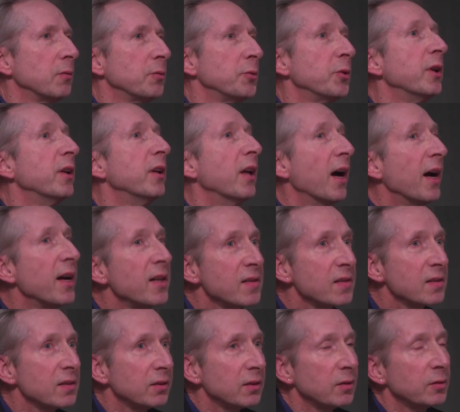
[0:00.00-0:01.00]
für den
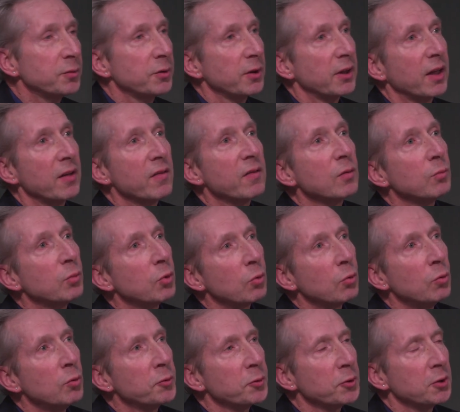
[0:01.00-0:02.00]
Einzelnen, für ganze
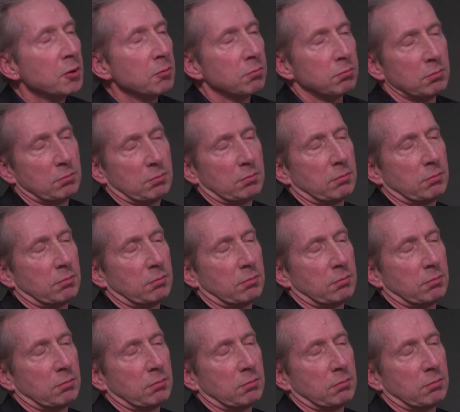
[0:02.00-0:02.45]
Berufe,